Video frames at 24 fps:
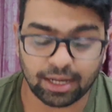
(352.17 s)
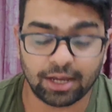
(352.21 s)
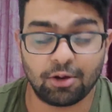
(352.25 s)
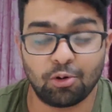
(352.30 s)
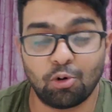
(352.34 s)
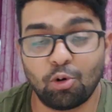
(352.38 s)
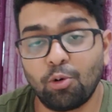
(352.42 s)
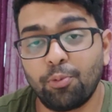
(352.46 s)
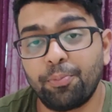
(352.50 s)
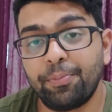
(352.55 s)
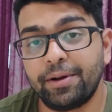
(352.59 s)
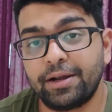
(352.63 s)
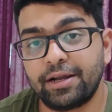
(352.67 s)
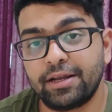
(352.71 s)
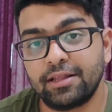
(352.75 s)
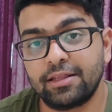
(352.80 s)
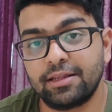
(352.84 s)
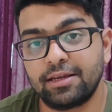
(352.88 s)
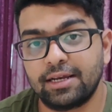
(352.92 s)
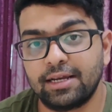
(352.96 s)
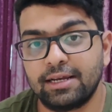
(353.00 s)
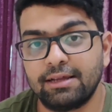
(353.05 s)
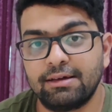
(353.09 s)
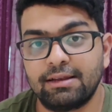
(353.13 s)
सो आई होप
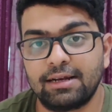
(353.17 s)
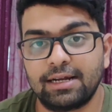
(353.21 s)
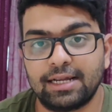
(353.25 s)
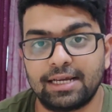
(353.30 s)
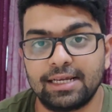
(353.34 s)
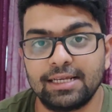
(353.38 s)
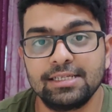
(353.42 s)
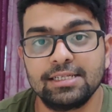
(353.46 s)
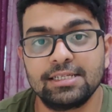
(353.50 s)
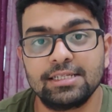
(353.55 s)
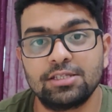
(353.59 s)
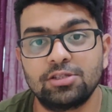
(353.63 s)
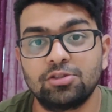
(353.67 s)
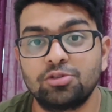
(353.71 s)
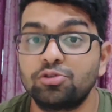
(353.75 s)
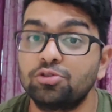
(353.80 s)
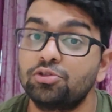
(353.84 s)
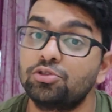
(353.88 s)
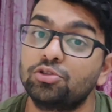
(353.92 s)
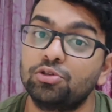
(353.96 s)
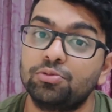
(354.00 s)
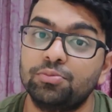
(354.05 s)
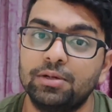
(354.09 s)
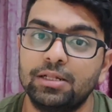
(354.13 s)
इट इज़ रियली
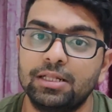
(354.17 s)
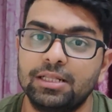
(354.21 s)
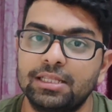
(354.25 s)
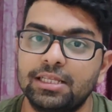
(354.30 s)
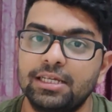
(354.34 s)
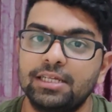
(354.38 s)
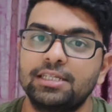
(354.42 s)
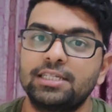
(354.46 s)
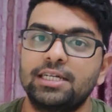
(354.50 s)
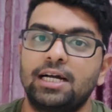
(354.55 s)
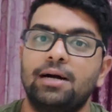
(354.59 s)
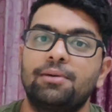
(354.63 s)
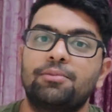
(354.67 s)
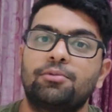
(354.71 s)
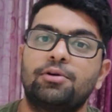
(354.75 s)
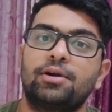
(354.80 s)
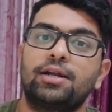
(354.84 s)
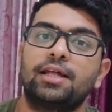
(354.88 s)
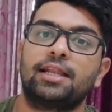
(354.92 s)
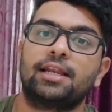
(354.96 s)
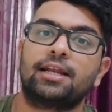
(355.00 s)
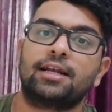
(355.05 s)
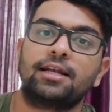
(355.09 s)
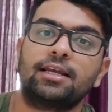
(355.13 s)
नाइस तो मिलते हैं
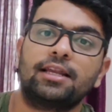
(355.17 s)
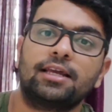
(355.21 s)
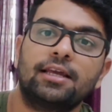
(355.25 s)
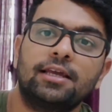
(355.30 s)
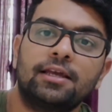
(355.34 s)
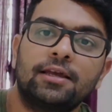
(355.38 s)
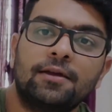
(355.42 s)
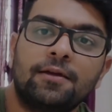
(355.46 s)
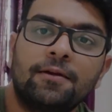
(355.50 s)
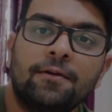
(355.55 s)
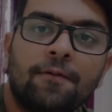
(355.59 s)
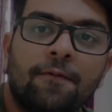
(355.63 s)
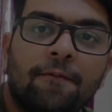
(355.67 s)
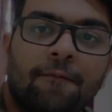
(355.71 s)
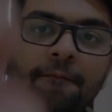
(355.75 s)
शाम को डायरेक्टली